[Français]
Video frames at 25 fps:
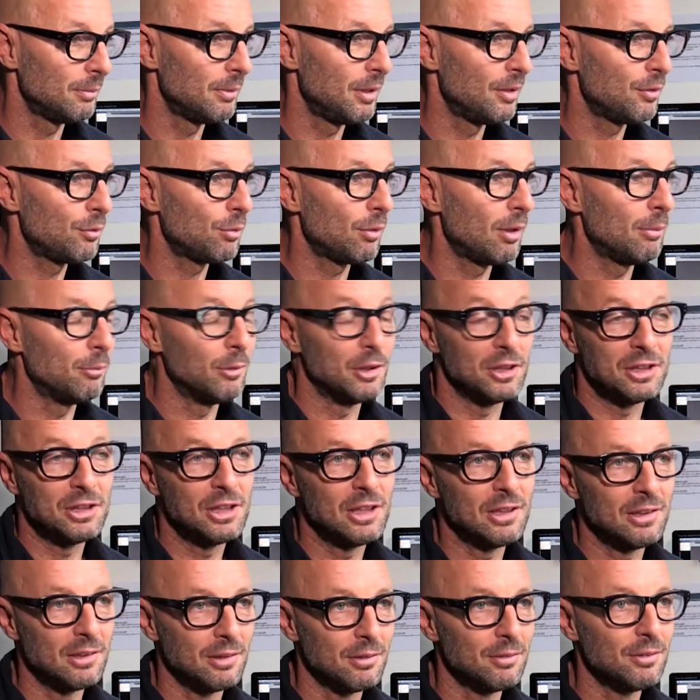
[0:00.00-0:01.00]
elles sont à
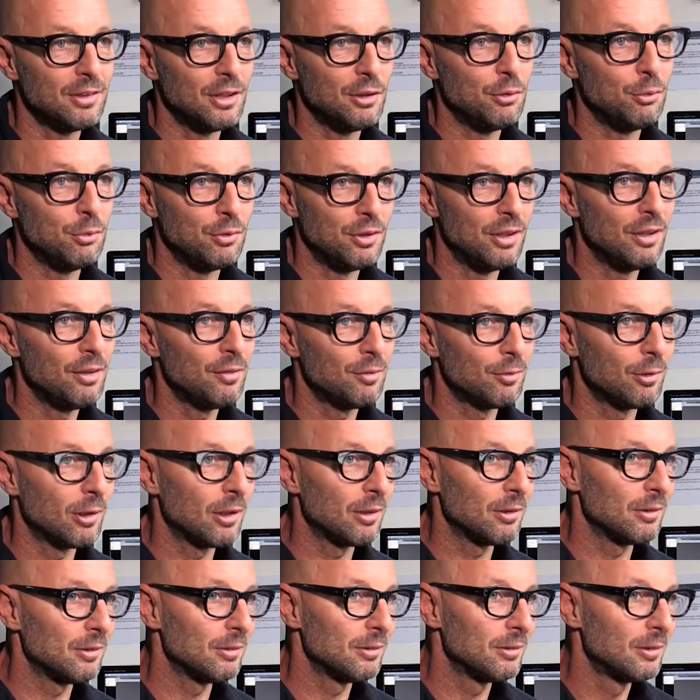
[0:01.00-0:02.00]
moitié dénudées,
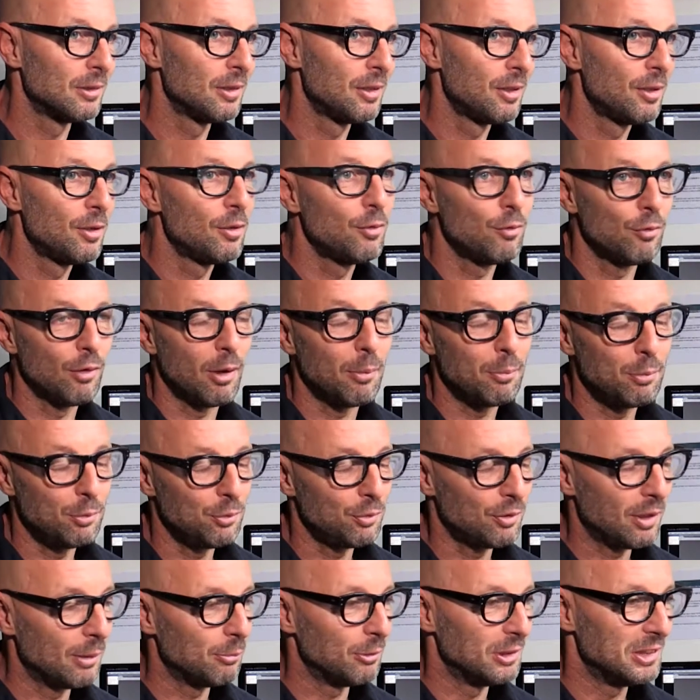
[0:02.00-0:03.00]
voire, voire
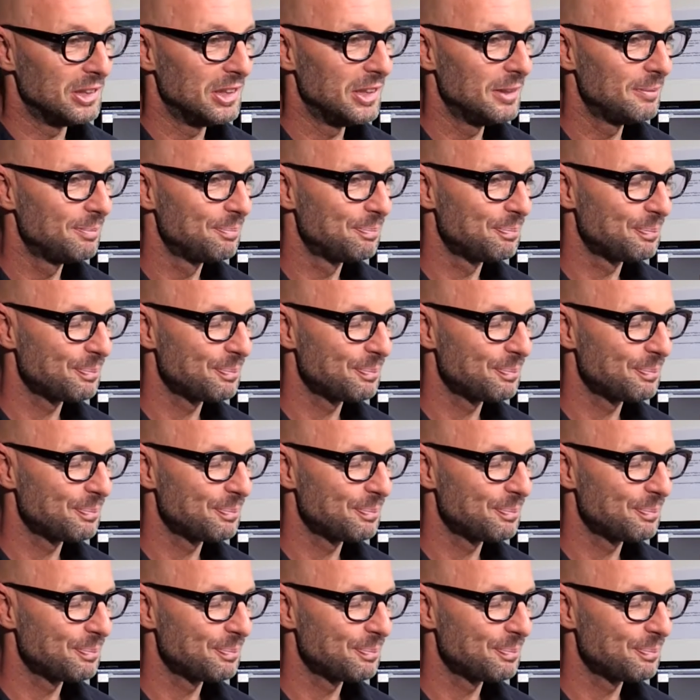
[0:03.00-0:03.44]
plus qu'à moitié.